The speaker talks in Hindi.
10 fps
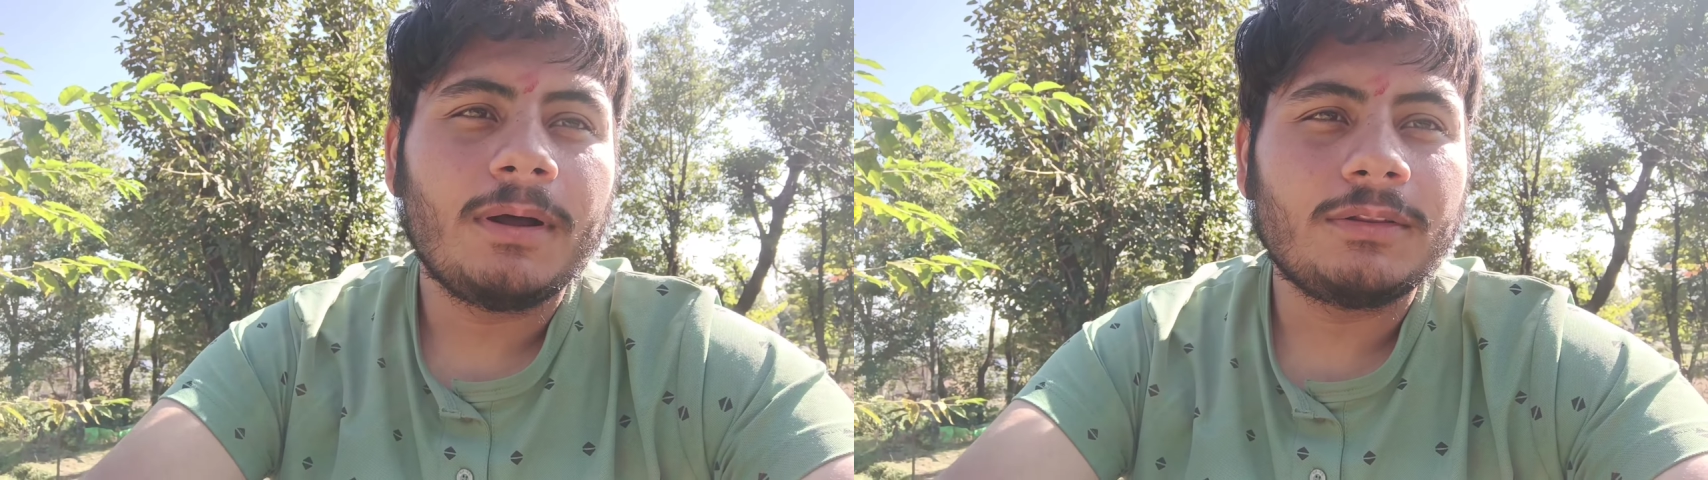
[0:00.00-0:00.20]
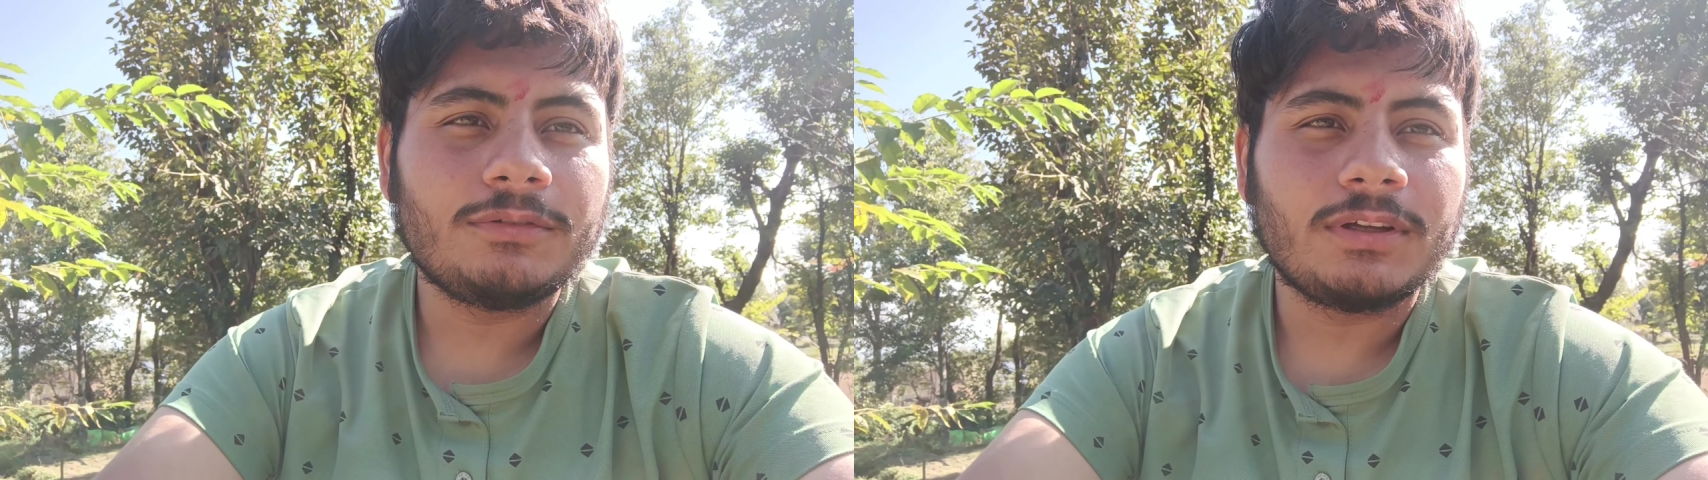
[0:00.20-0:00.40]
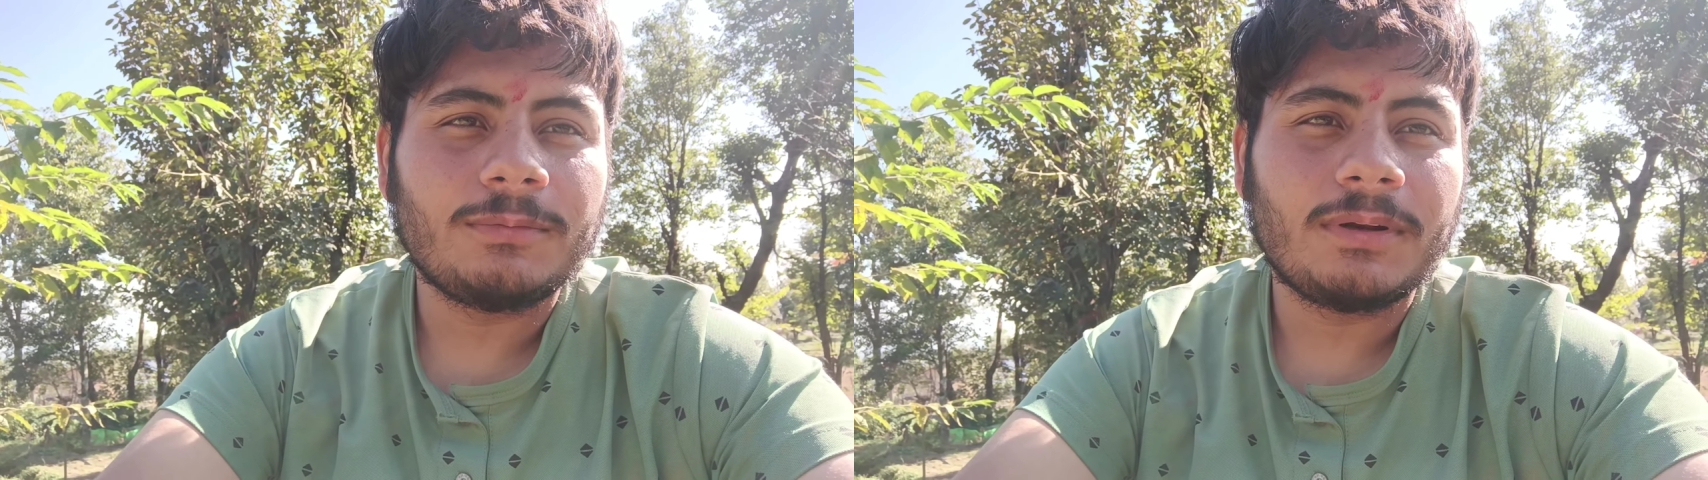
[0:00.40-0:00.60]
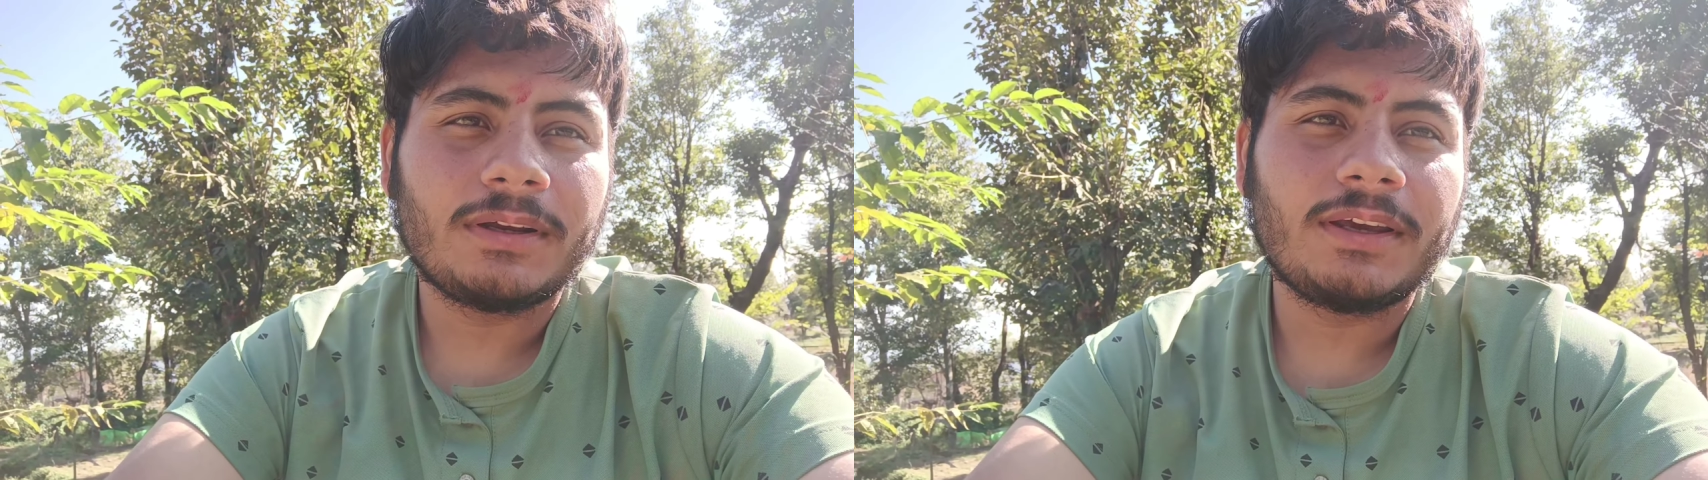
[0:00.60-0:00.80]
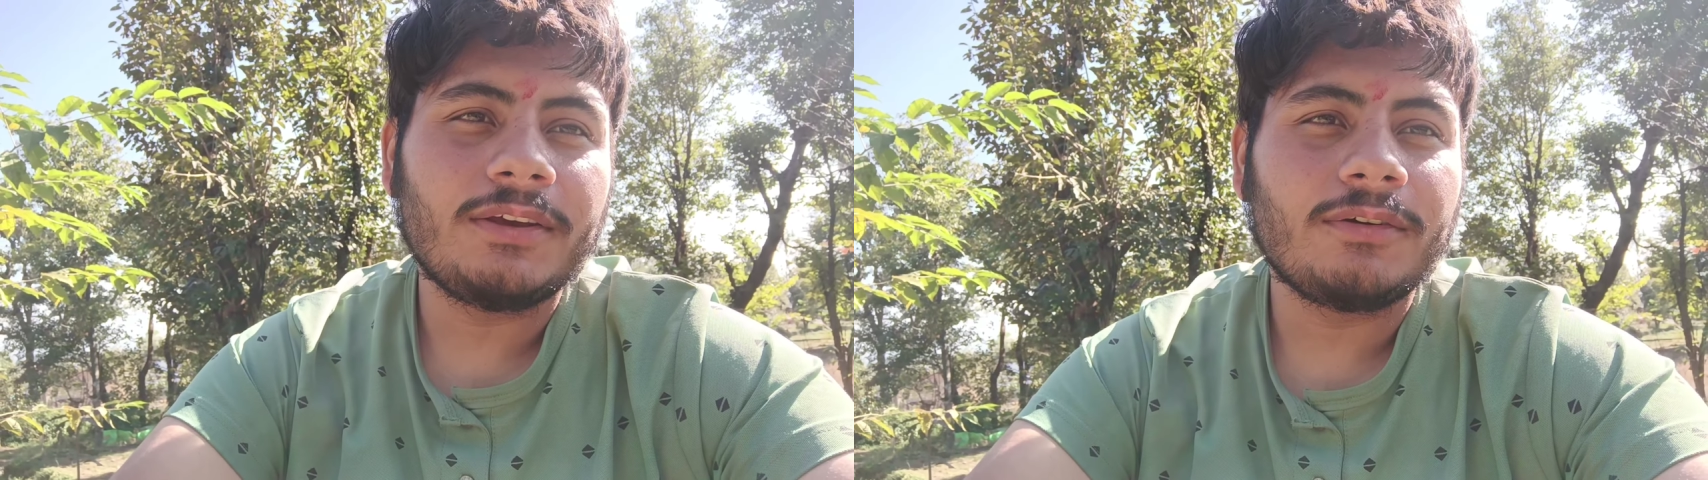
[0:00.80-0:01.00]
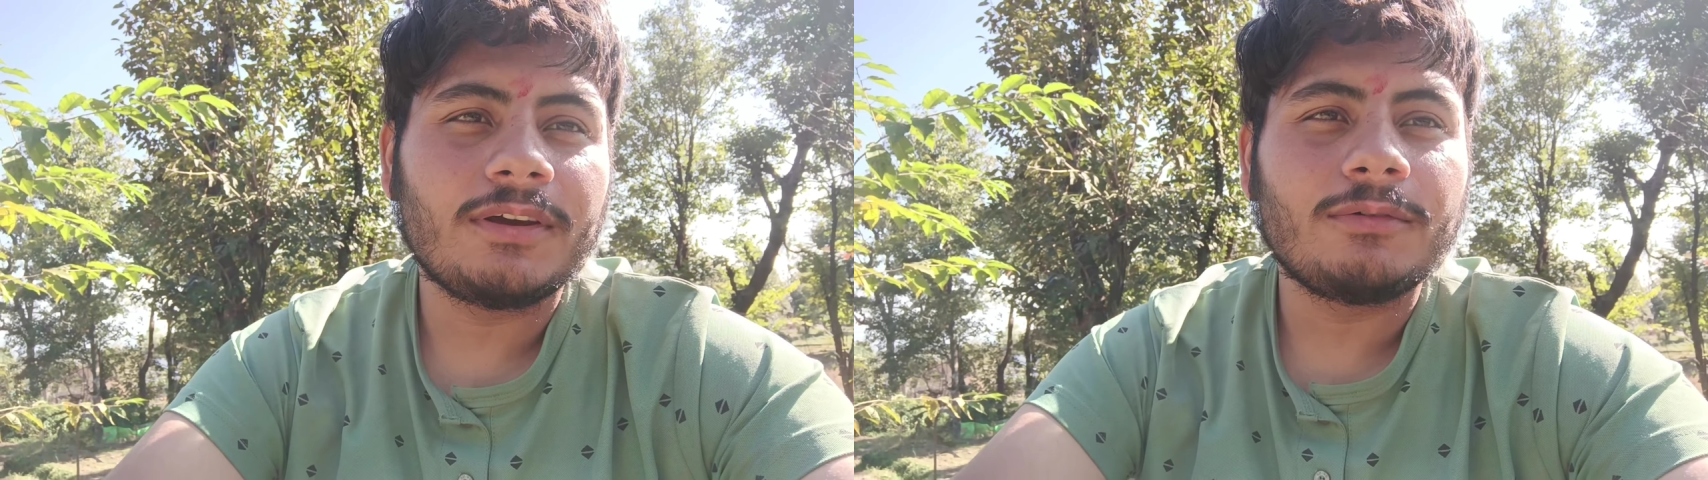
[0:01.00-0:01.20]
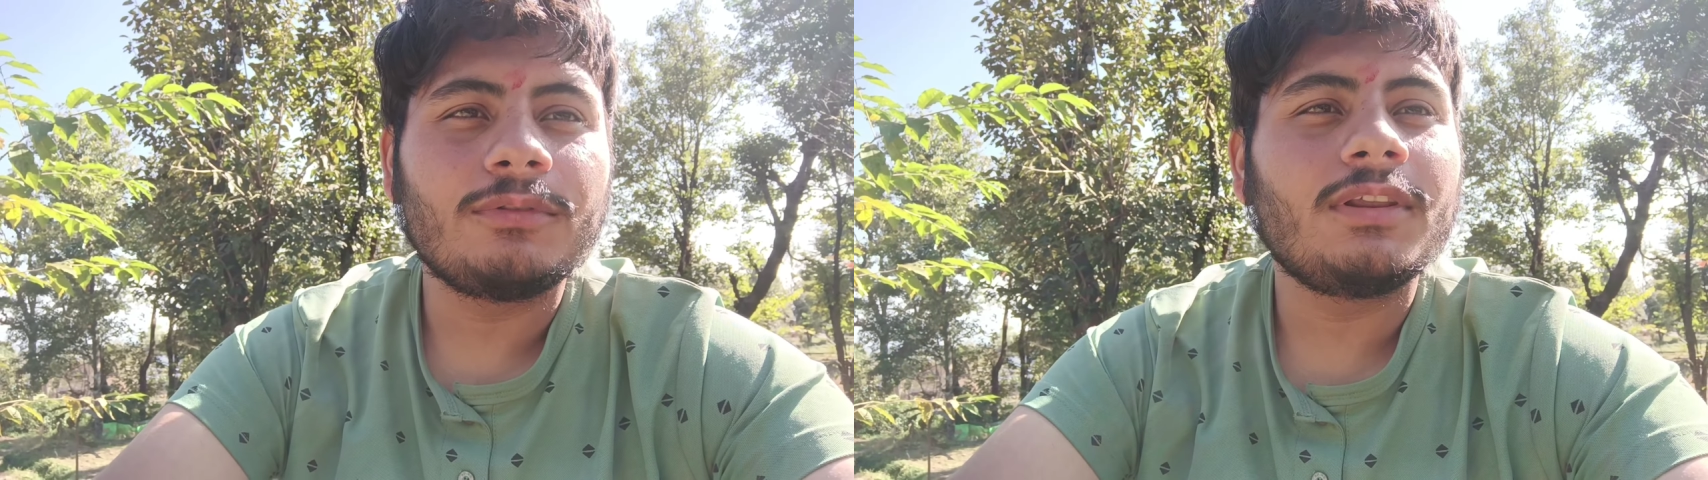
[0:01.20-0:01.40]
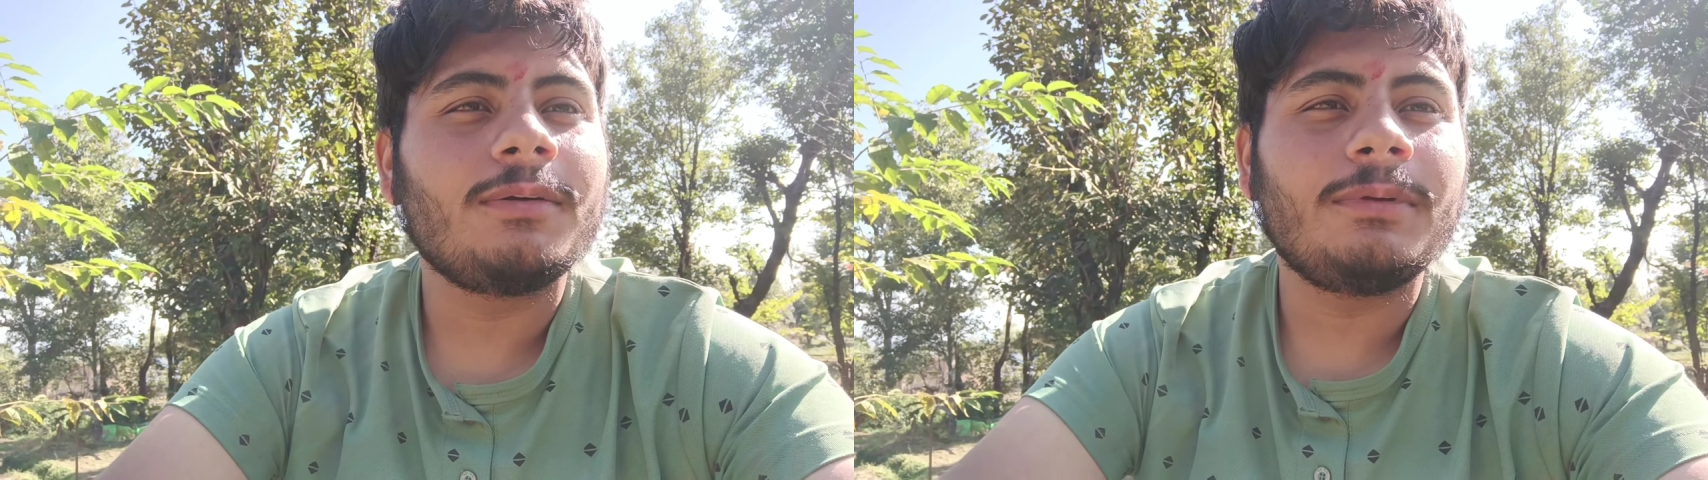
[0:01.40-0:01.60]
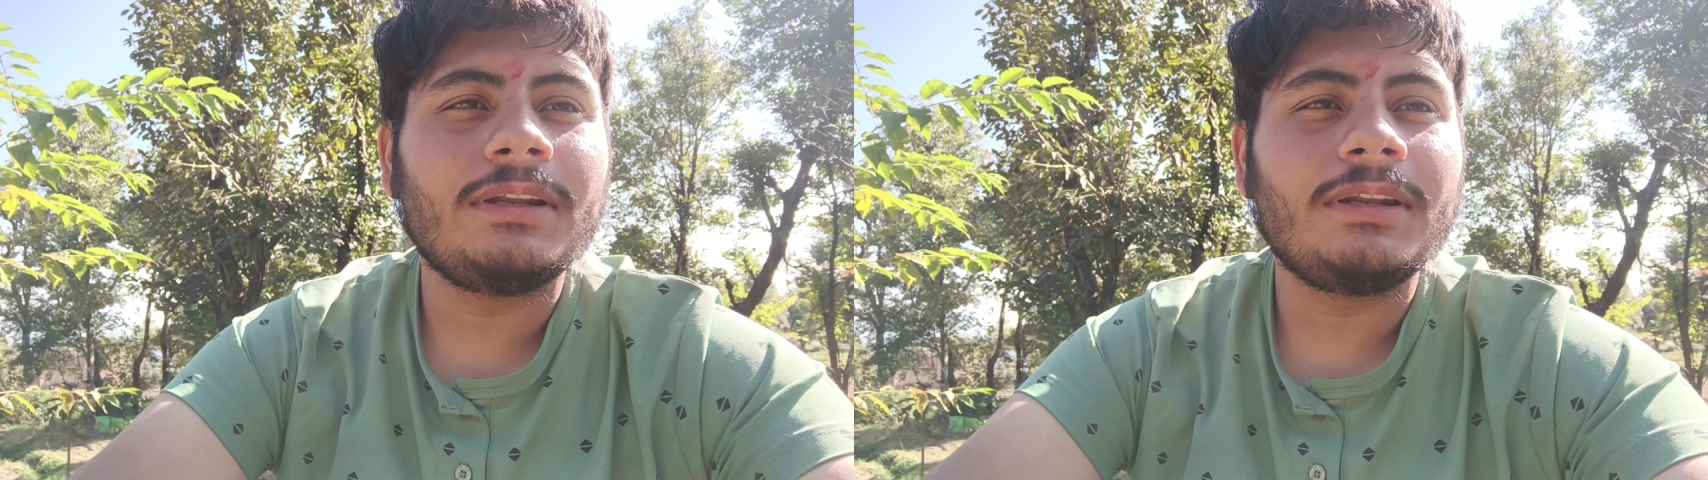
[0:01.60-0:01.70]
पालतू जानवर रखे होंगे कुत्ता